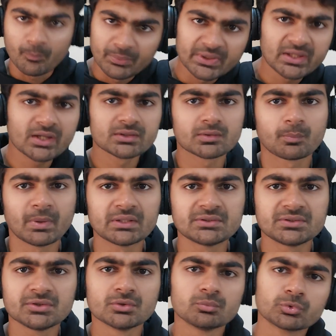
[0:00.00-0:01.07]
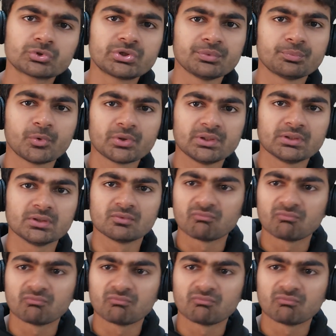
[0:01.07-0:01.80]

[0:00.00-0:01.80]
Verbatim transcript: அப்படியே அந்த பைத்தியம் முத்தி போய்